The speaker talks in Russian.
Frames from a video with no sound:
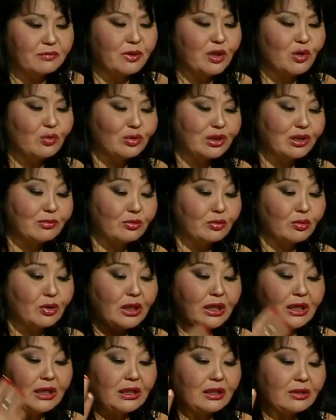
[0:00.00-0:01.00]
В этот период
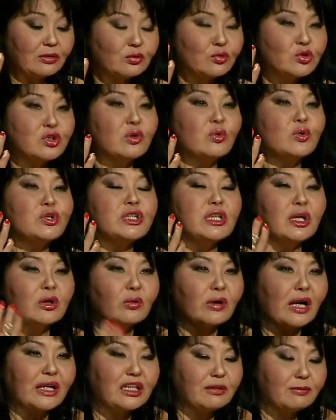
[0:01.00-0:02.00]
ему э, нужно
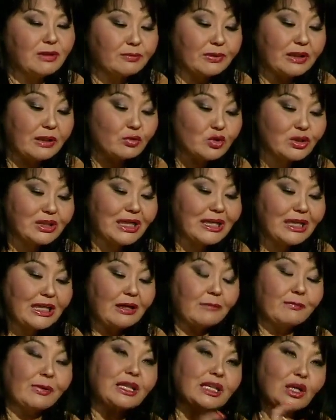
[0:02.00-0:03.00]
очень аккуратнее быть, потому что
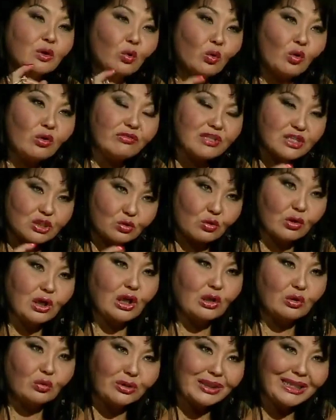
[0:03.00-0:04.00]
при такой
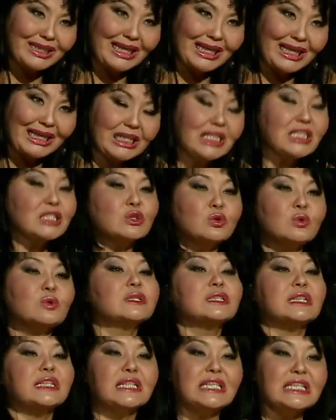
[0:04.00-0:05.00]
высокой луне и
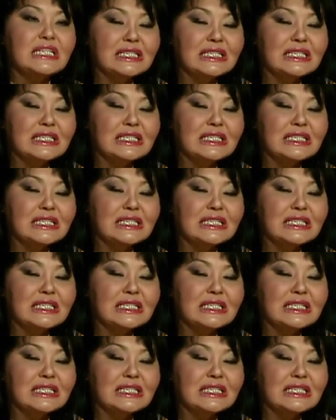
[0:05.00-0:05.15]
солнце